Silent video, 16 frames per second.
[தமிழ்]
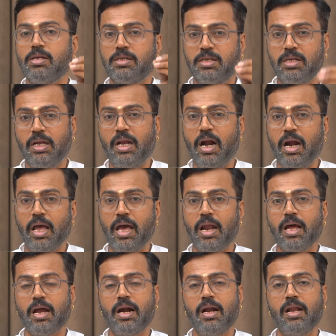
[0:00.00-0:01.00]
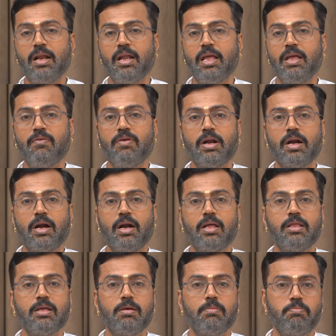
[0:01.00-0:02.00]
சில நேரங்களில்
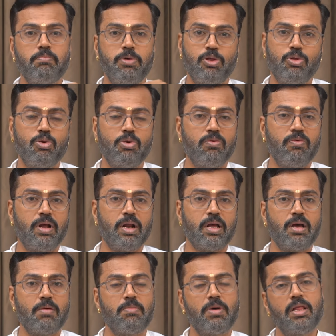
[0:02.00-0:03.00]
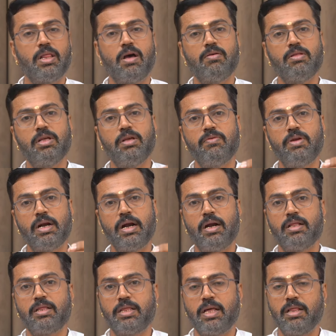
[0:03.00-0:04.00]
இவர்களது பித்துரு வர்க்கம் அதாவது
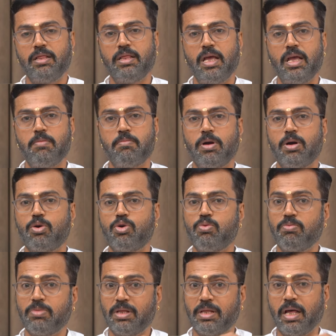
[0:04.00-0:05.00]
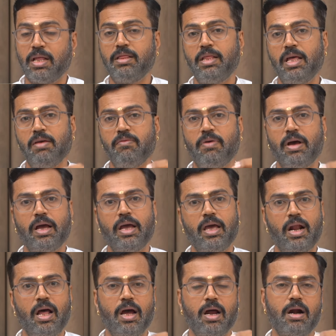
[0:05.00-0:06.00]
இவர்கள் தந்தை மற்றும் தந்தை
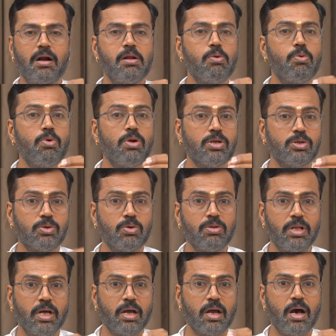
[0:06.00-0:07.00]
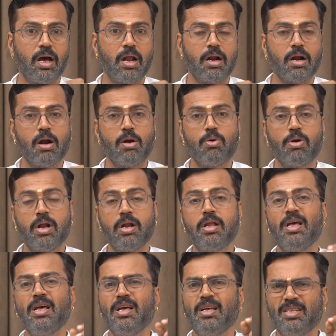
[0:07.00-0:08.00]
வகையராக்களில் உள்ள சொந்தக்காரர்களுடன்
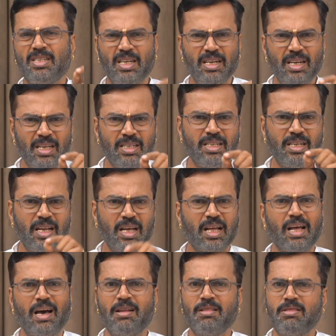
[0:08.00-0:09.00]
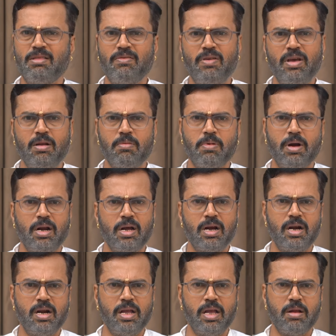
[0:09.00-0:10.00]
சின்ன சின்ன கருத்து
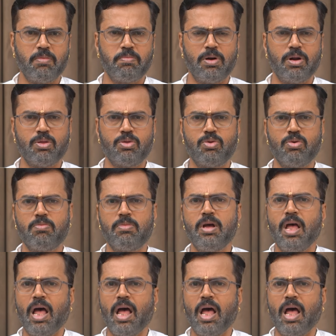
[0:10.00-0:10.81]
வேறுபாடுகள் ஏற்படுத்தும்